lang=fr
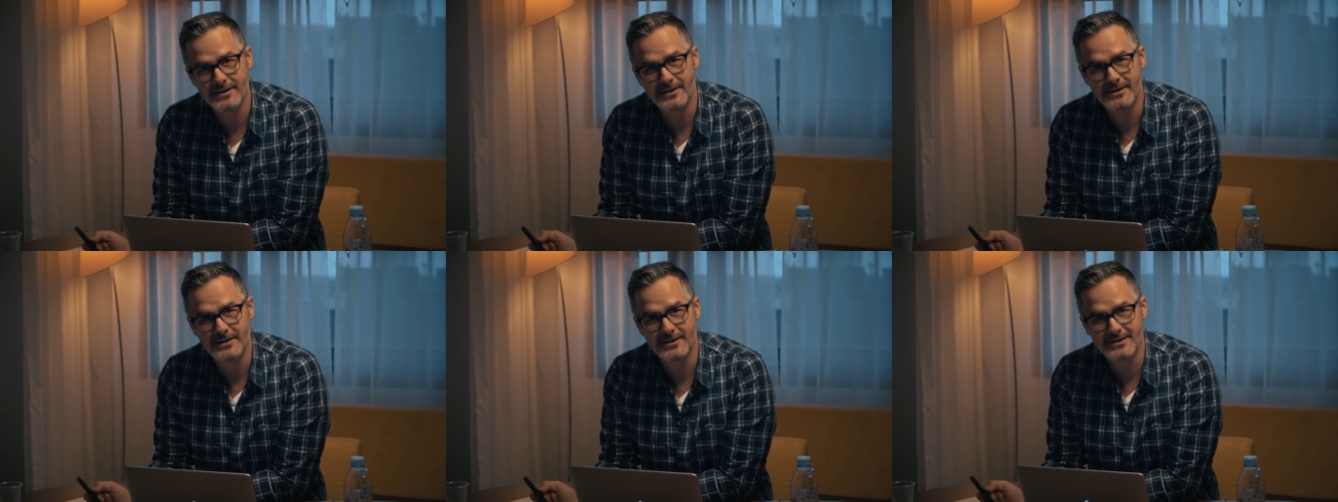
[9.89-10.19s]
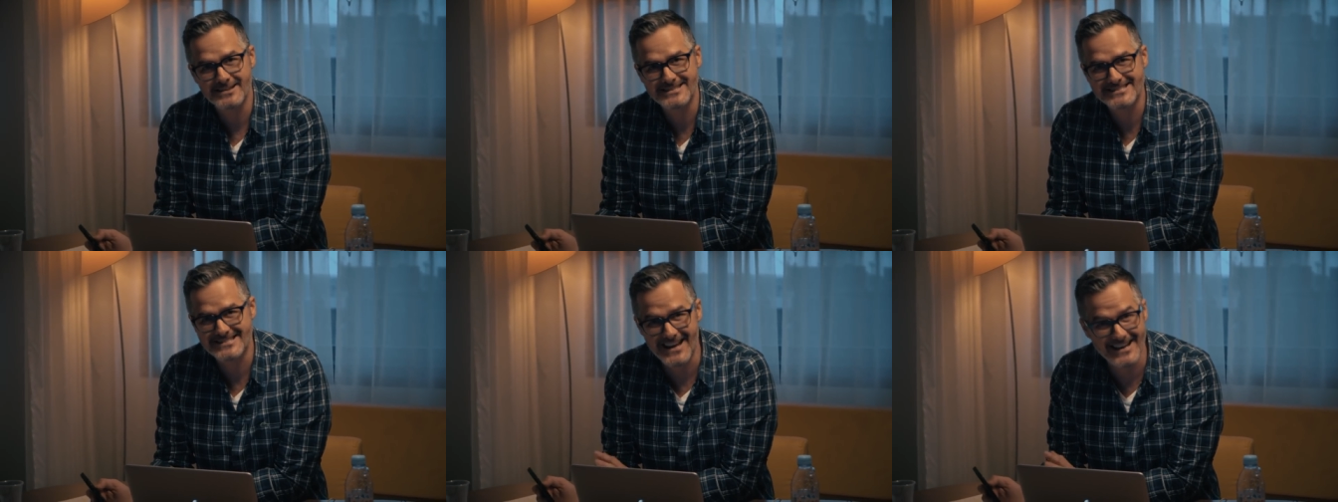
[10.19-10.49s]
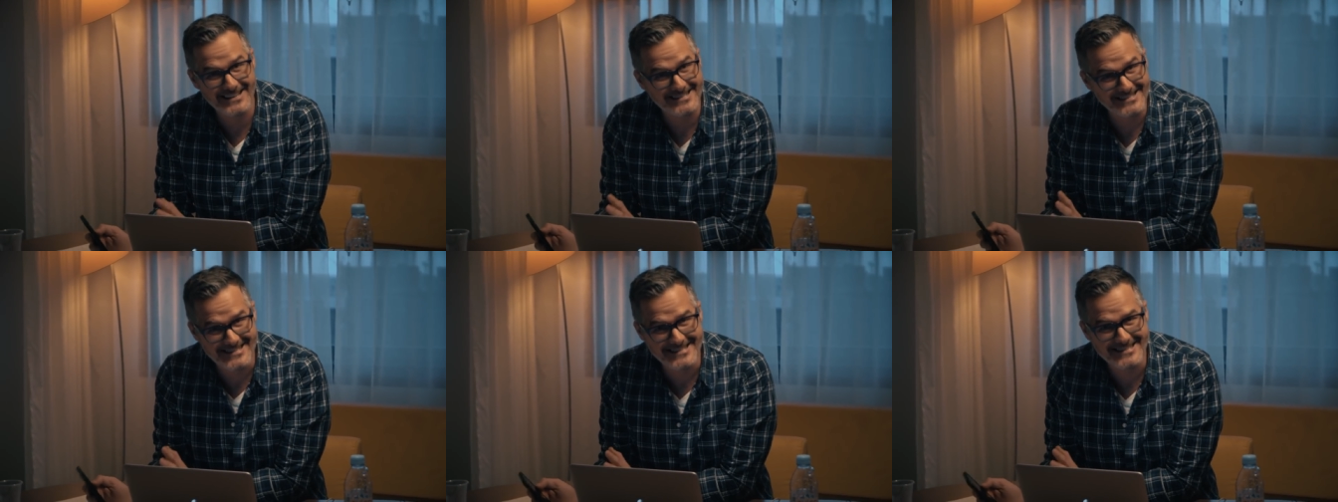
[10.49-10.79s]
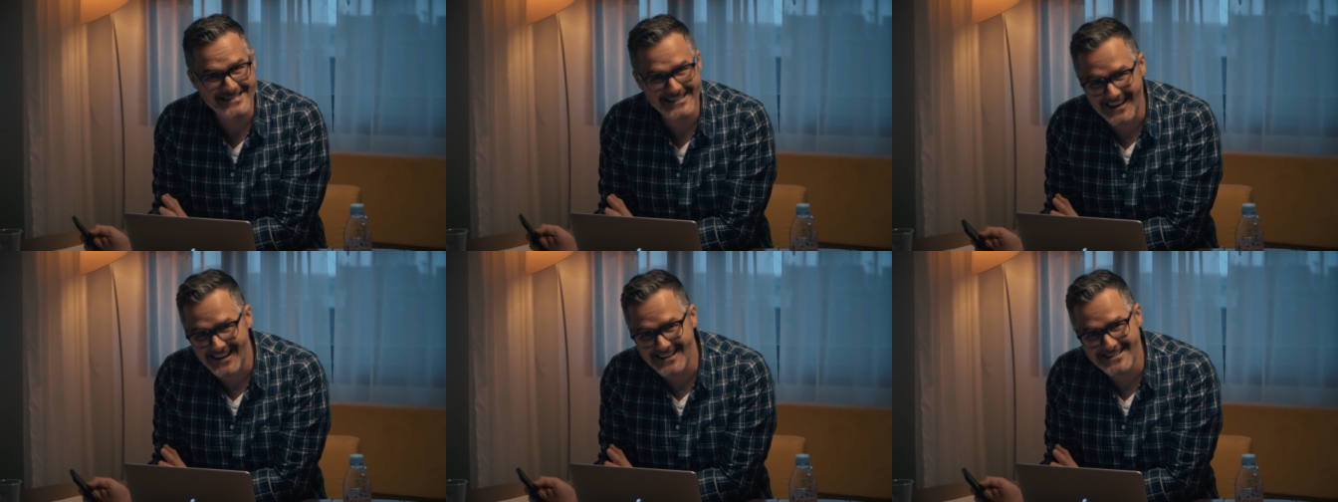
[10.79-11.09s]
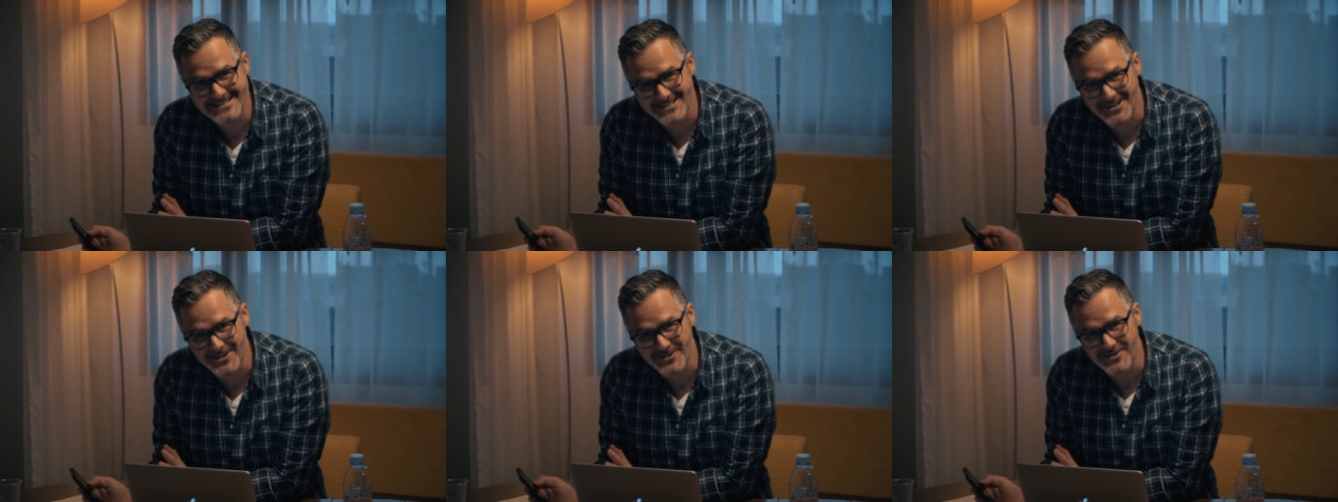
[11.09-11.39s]
euh, sans
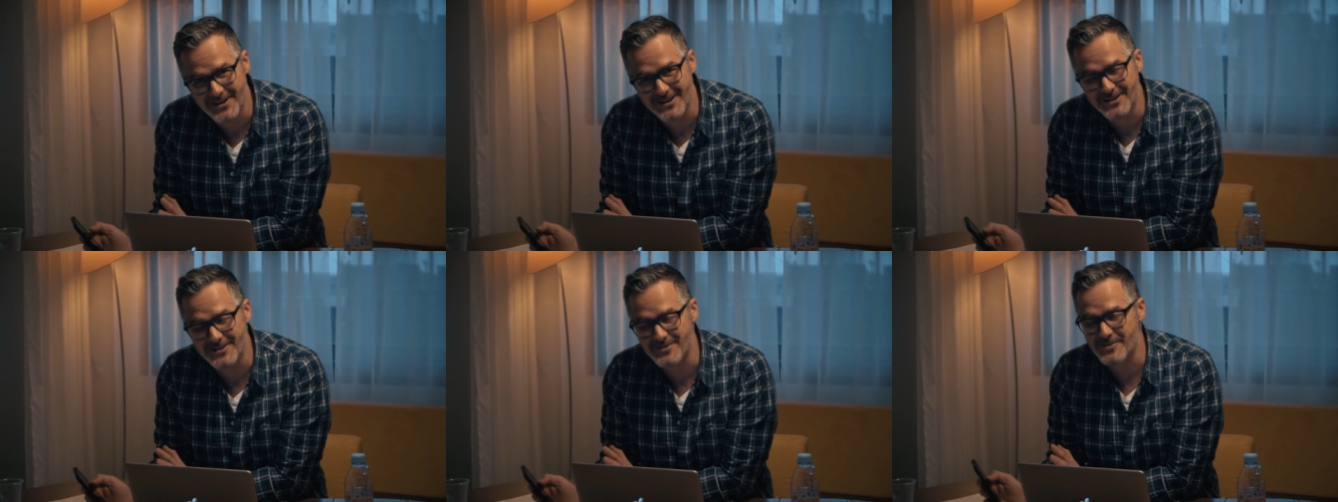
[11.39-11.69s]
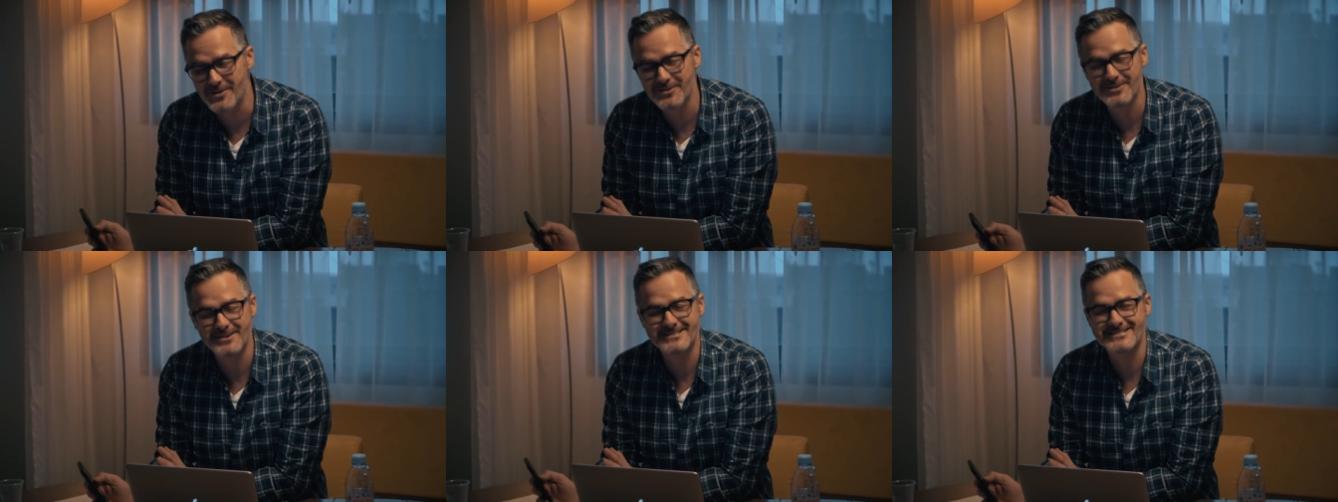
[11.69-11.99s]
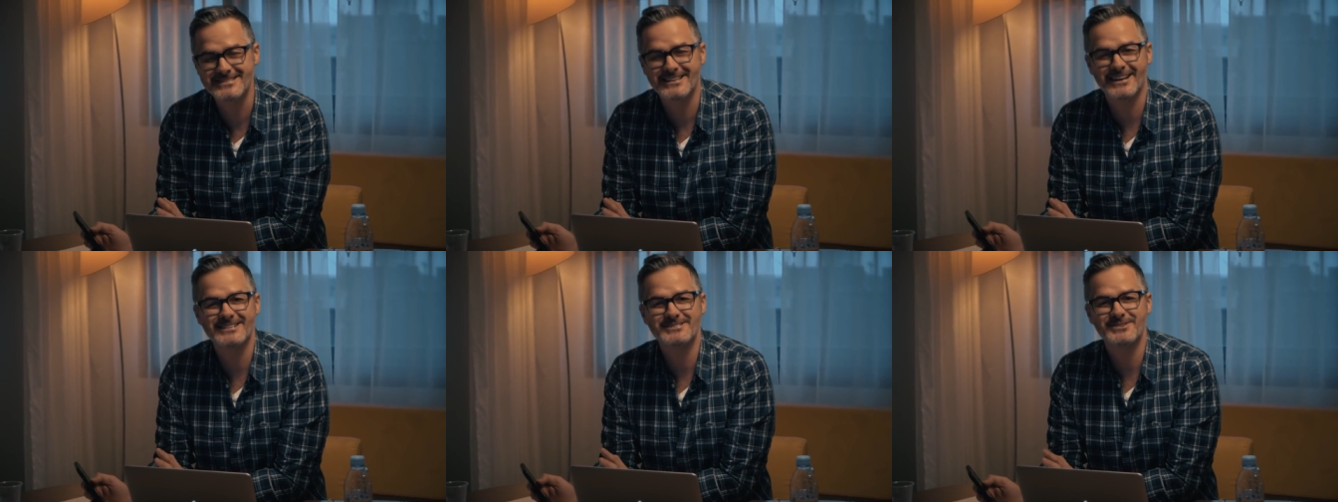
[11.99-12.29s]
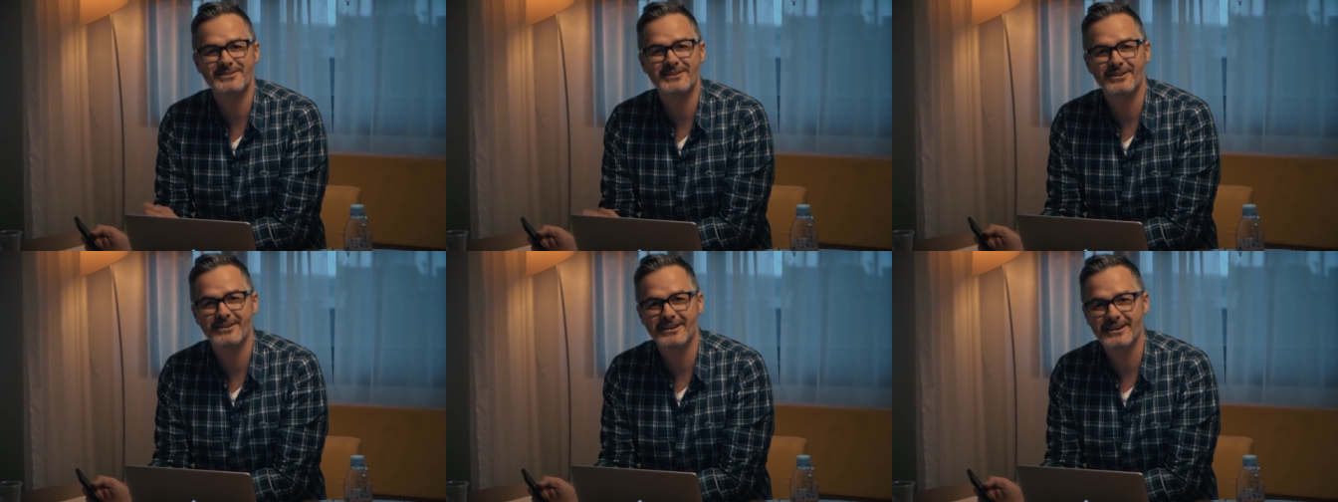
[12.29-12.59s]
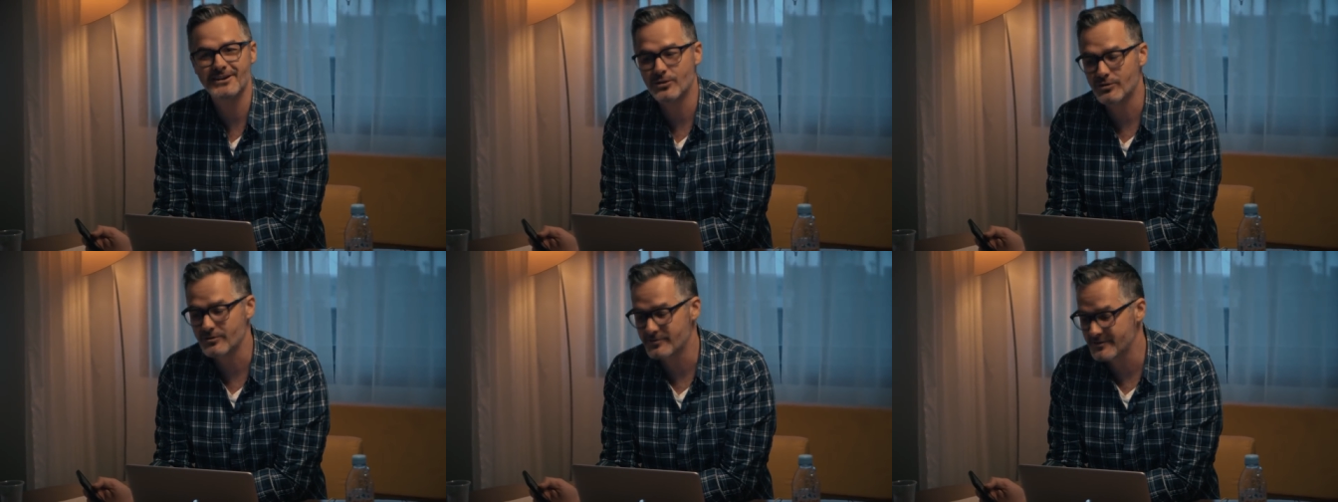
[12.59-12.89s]
distraction, hein, le monde des distractions dans
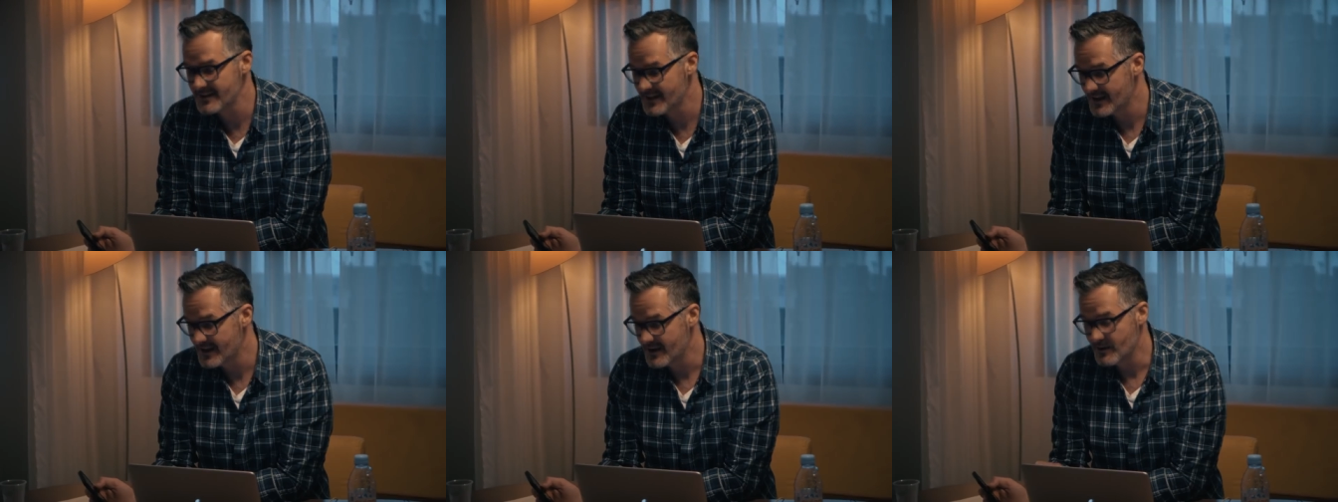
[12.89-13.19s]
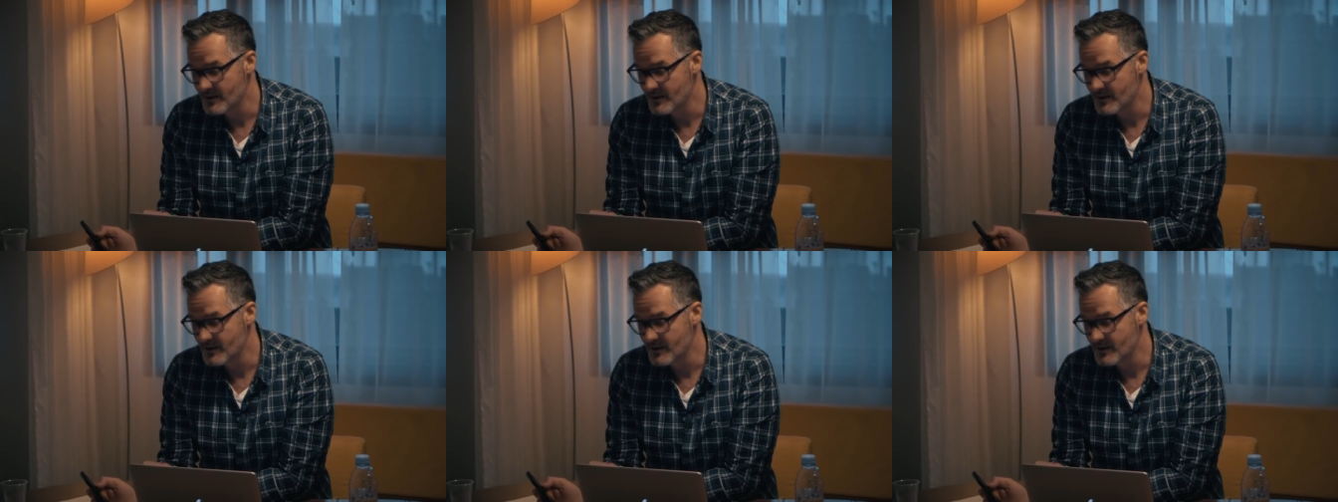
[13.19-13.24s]
lequel on vit,